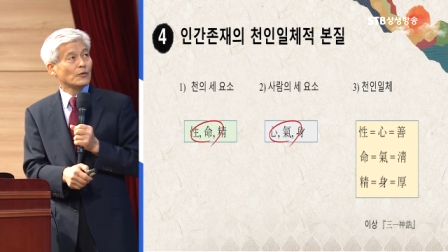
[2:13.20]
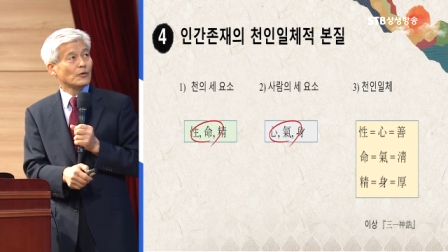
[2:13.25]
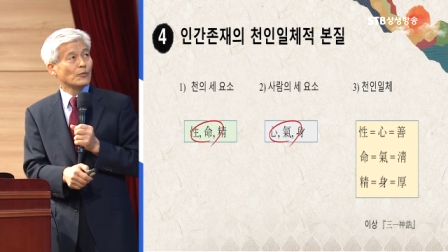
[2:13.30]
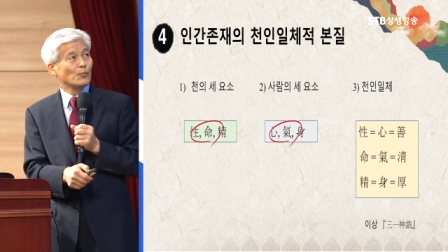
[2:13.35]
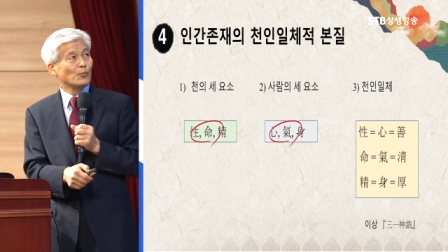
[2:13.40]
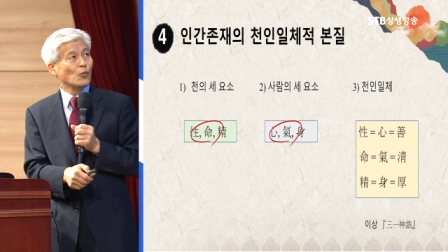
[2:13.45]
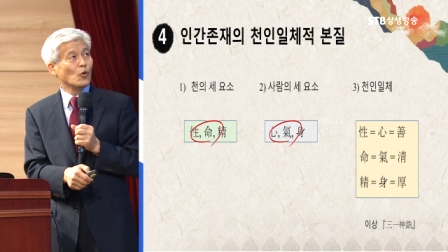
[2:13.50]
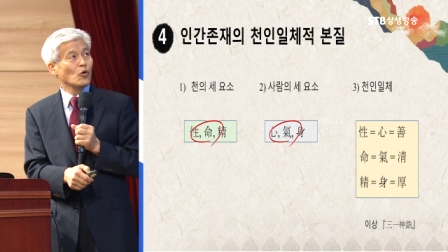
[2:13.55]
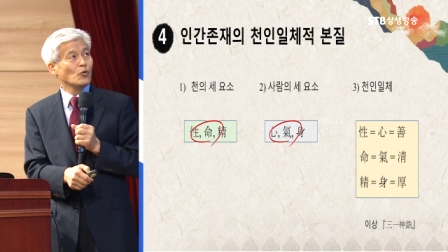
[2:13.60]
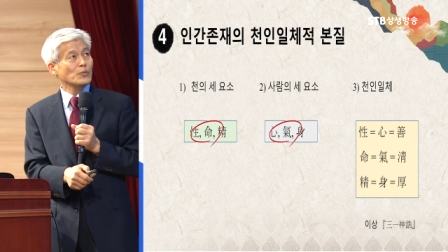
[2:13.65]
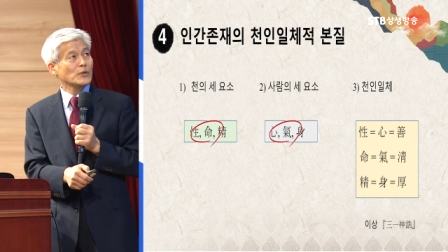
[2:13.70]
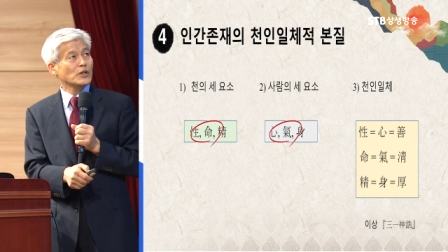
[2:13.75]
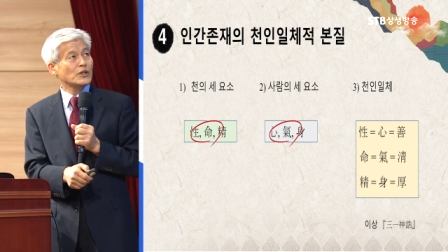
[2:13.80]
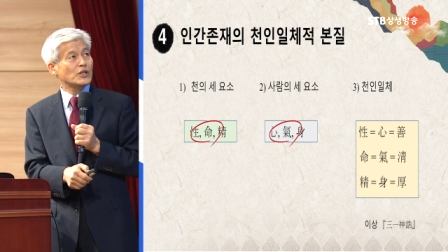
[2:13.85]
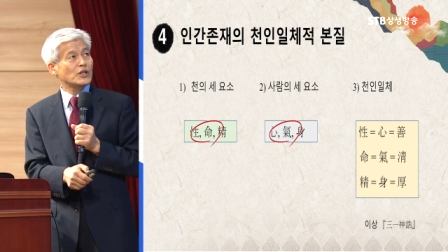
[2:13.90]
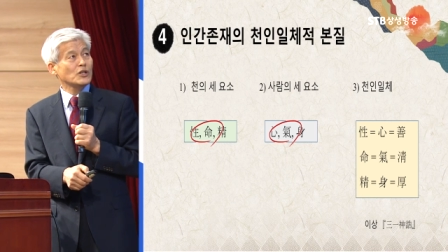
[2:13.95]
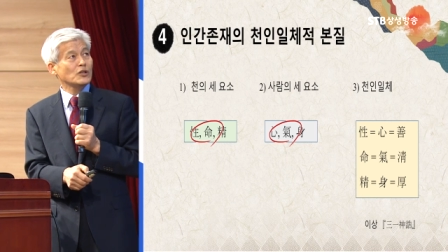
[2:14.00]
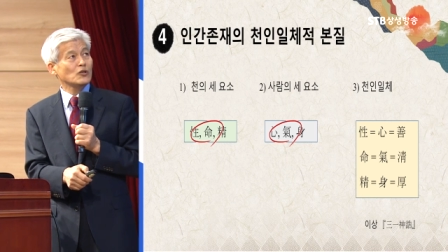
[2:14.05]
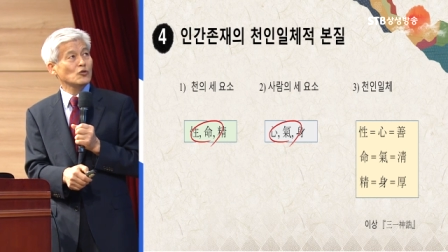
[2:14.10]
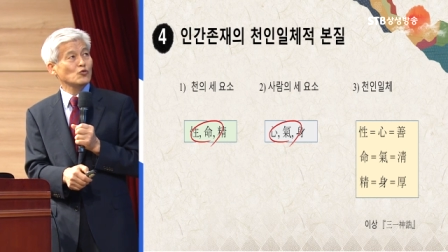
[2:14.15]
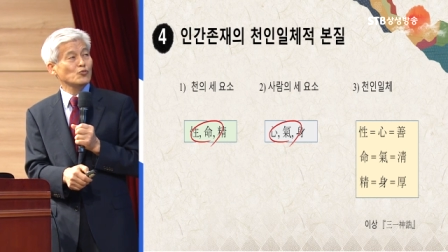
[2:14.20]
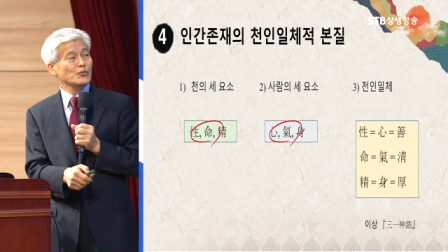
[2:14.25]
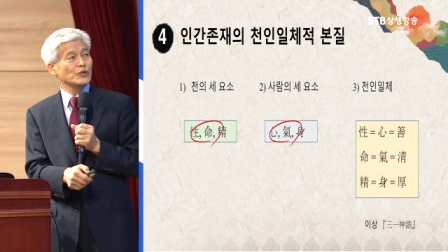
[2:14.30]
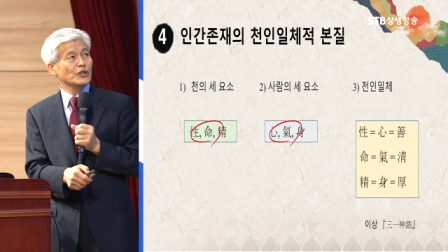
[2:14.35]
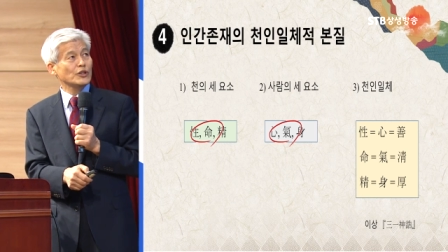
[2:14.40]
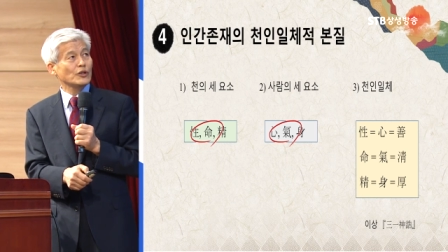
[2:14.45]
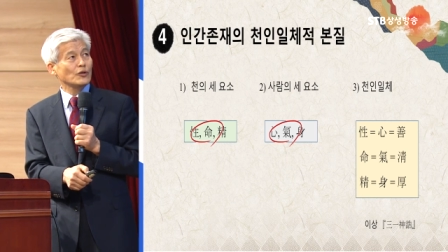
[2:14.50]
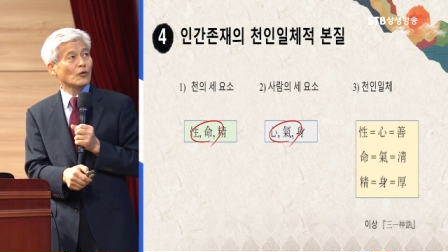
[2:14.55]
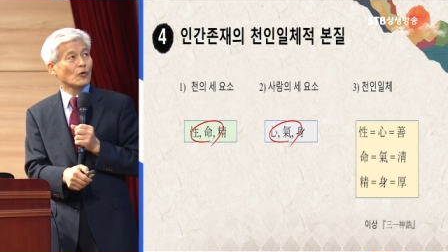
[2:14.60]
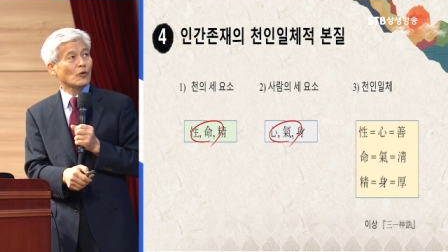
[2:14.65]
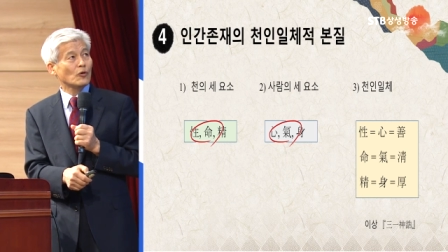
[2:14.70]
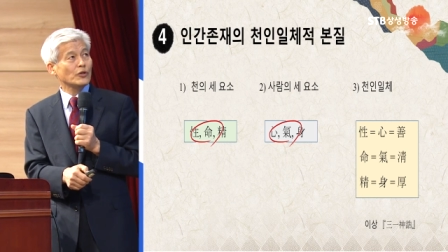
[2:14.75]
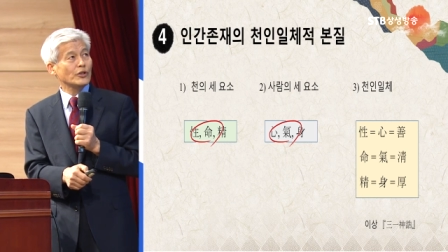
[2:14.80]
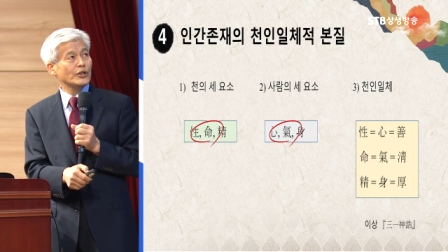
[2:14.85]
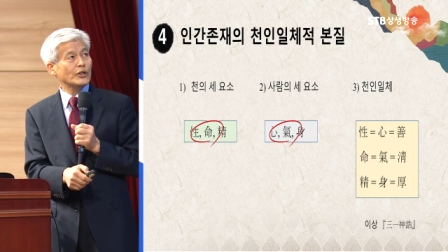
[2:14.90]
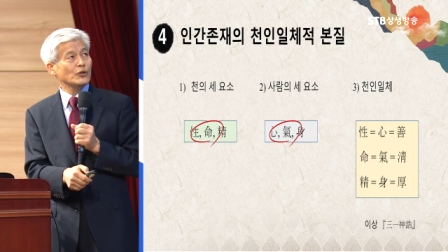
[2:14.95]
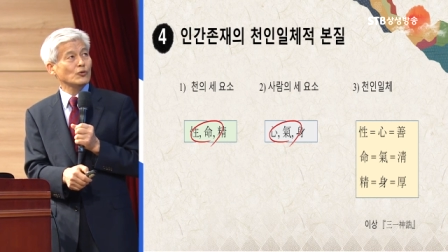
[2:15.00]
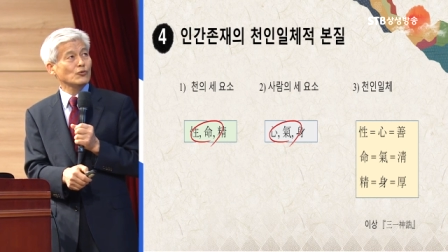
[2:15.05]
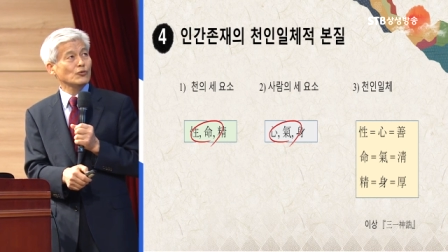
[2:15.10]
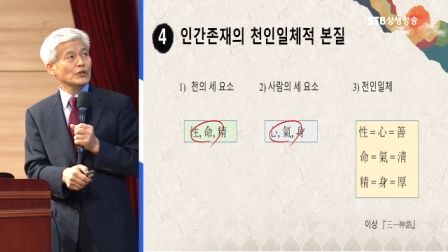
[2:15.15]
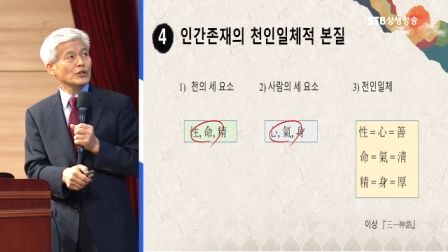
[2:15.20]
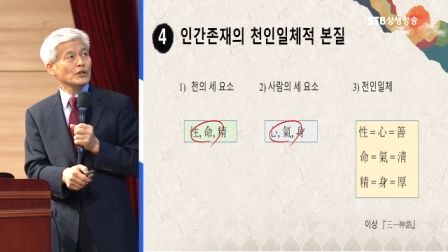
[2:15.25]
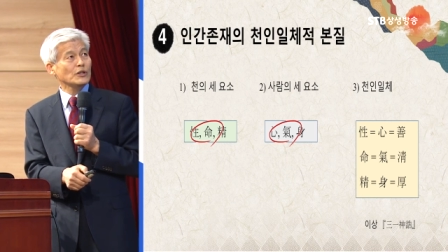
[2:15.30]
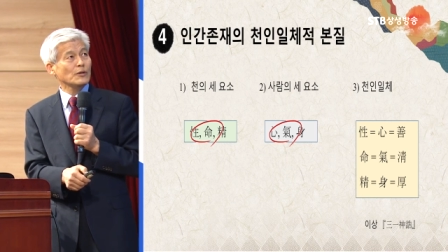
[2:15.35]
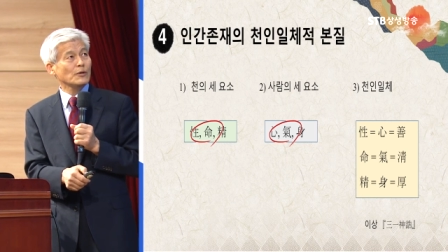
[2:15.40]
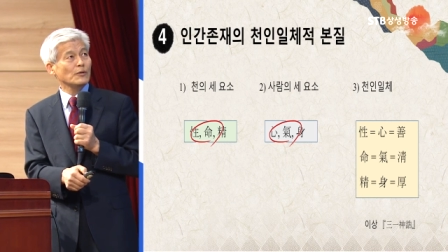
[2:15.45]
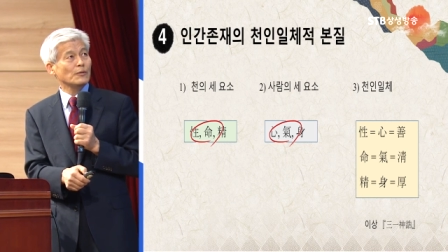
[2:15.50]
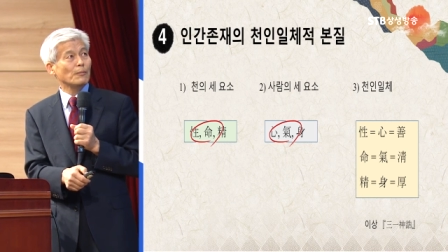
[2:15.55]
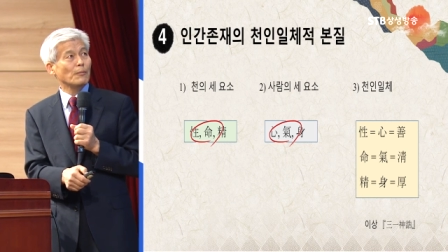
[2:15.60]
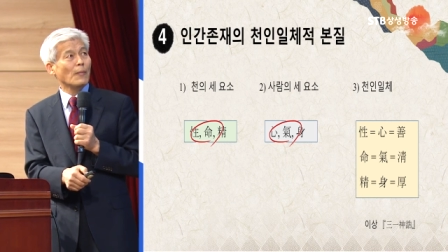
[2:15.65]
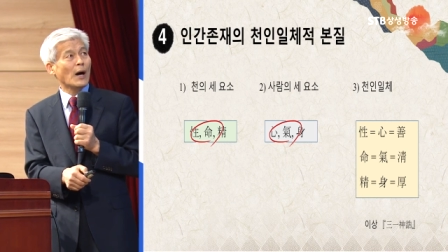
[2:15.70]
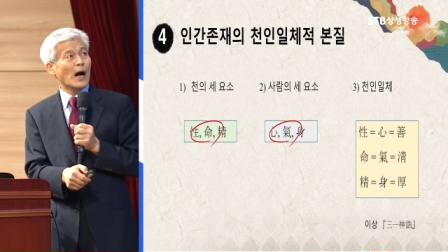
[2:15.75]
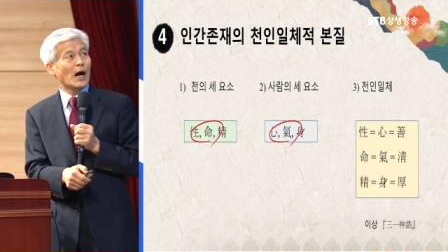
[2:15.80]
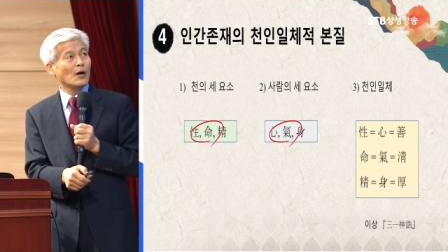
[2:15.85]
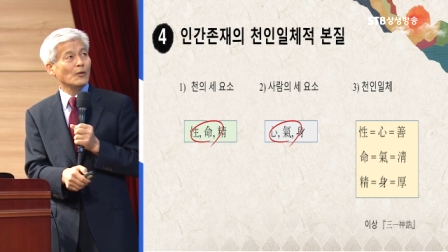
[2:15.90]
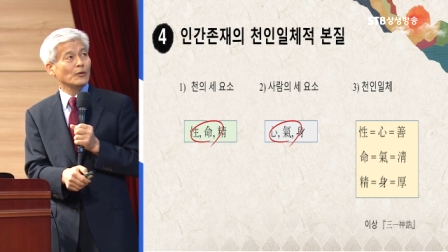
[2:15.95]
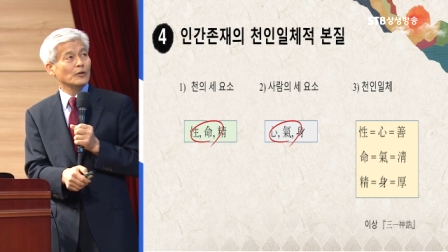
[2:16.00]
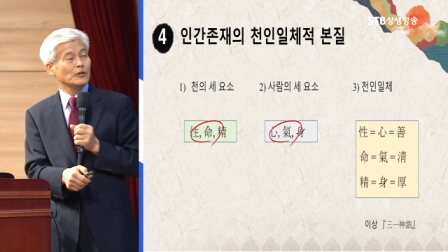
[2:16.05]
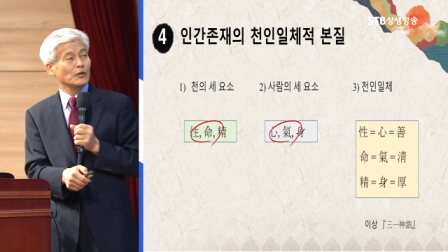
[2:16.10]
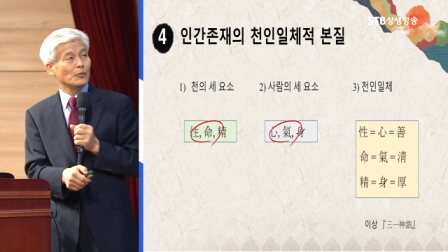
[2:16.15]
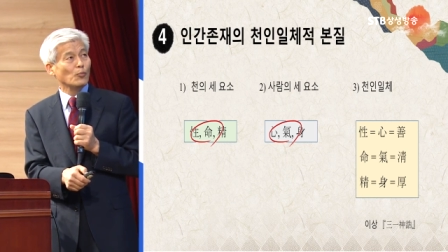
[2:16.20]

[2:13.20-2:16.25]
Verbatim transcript: 몸이 기를 움직이고 기운이 마음,